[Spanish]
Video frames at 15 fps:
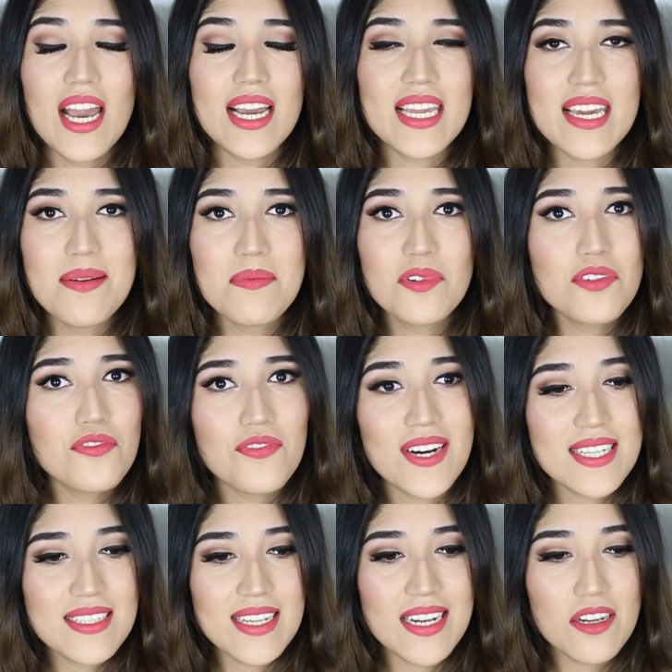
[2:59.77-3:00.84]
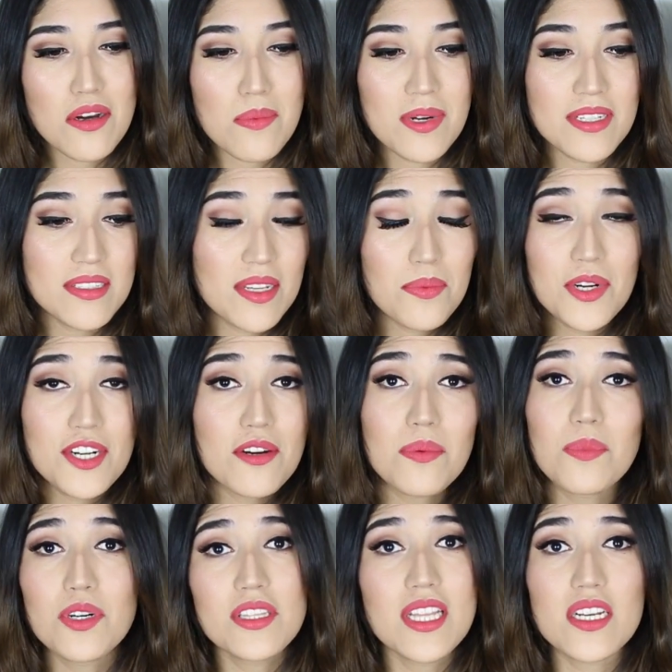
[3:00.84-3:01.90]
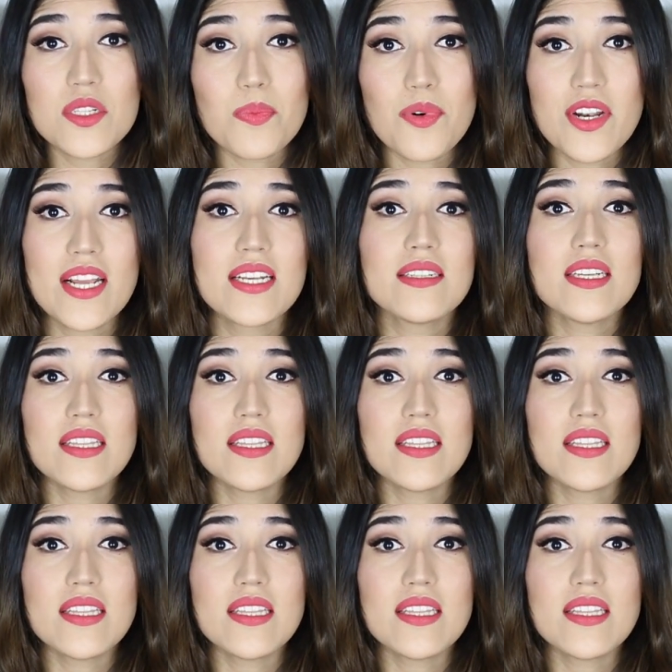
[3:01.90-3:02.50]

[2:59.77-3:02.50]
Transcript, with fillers: y es muy fácil como decir, bueno, vos te exponés